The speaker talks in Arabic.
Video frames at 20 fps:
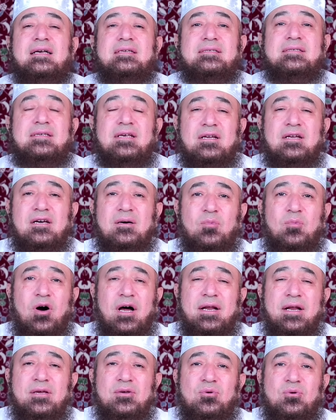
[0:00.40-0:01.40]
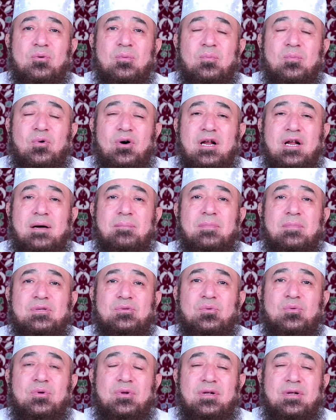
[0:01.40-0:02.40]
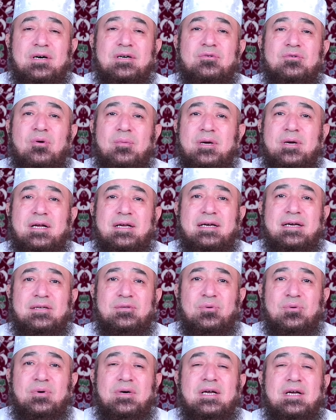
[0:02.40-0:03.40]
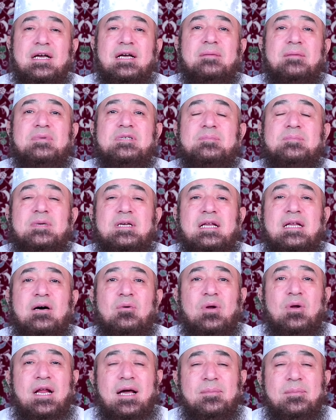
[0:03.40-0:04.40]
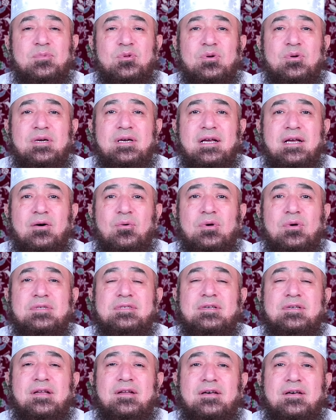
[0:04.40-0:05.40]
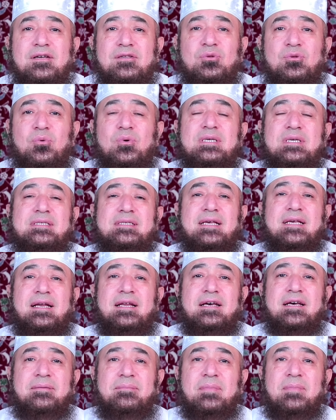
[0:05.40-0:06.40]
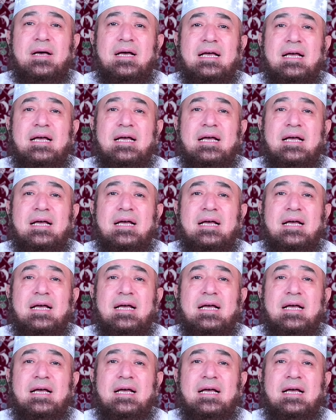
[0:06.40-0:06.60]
السلام عليكم ورحمة الله وبركاته بسم الله والحمد لله والصلاة والسلام